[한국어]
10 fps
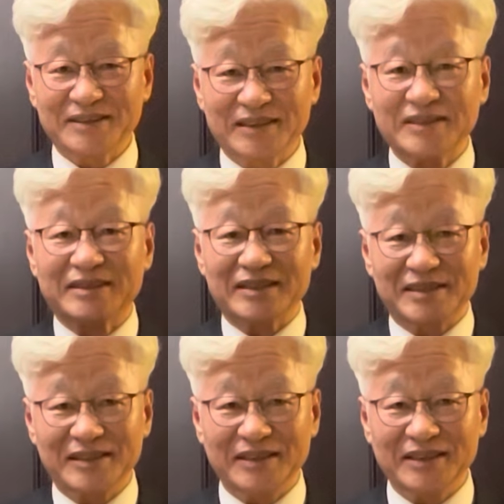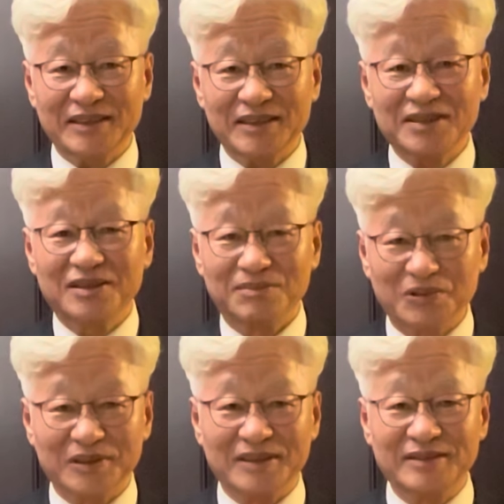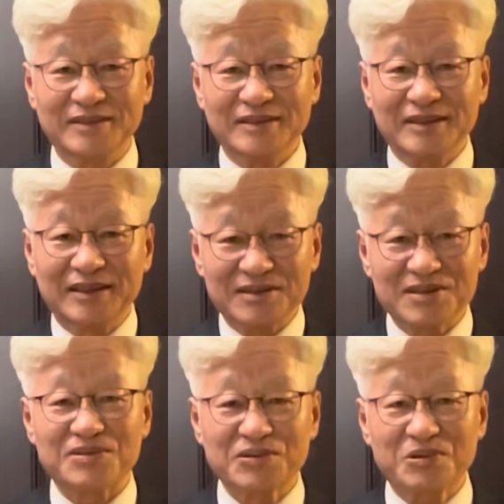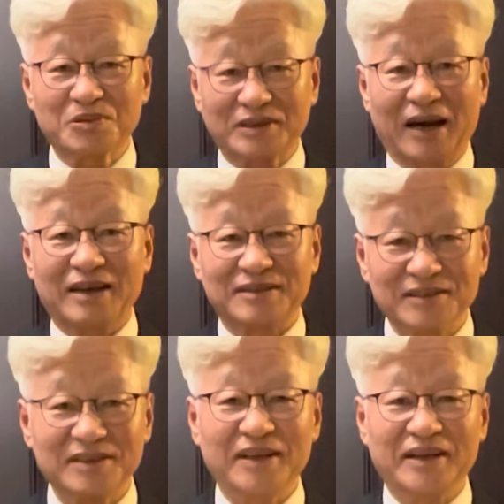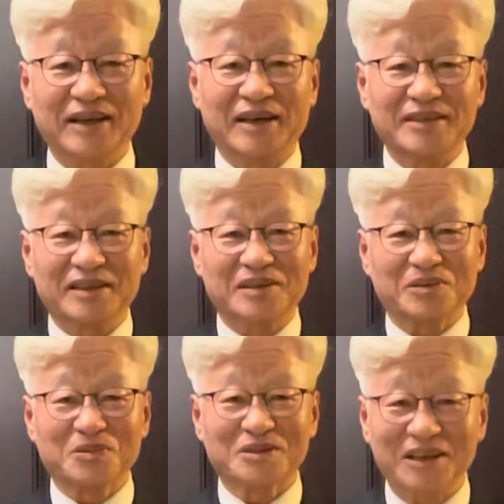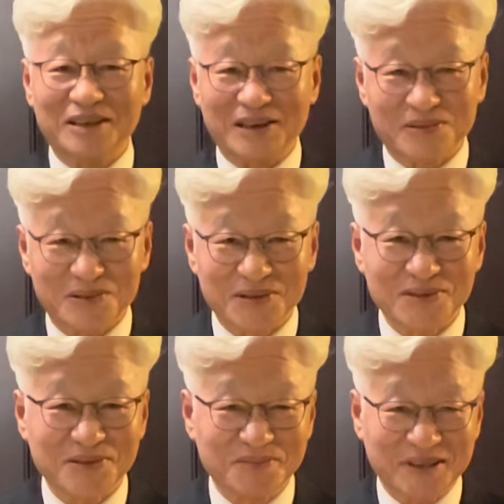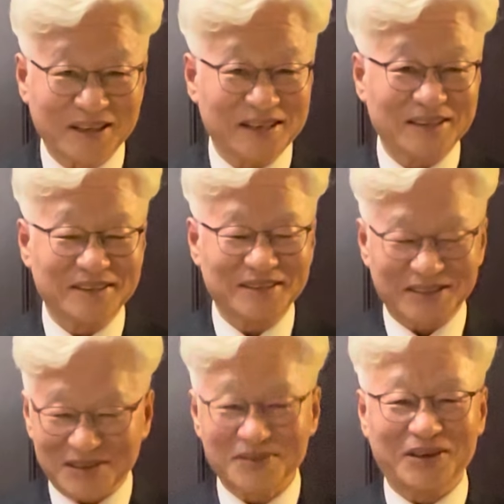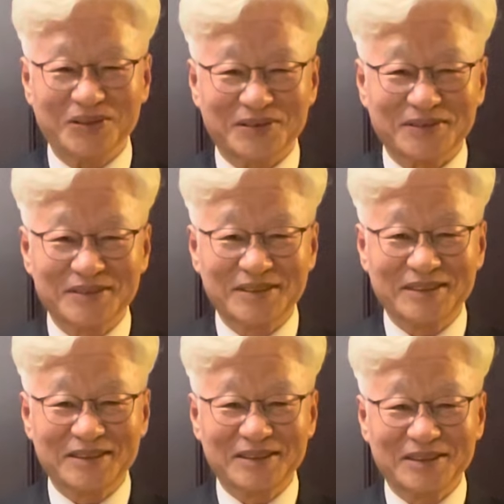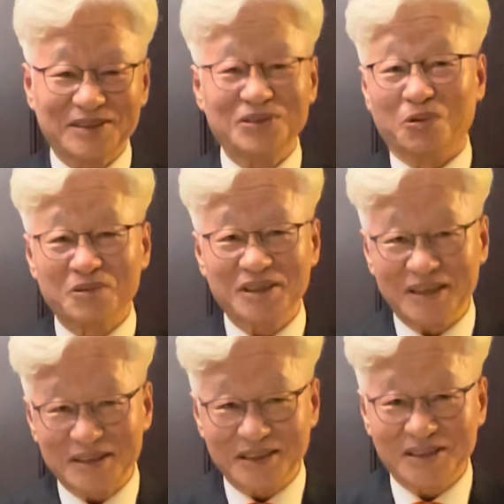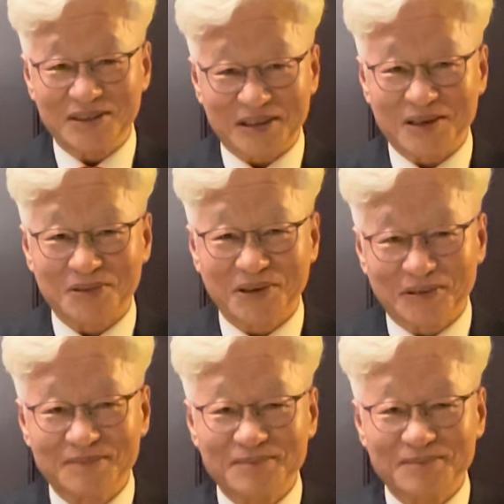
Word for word: 제 자신의 허물을 스스로 다 드러내야 한다는 것도 잘 알고 있었습니다. 그런데요, 그 용기가 생기더라고요.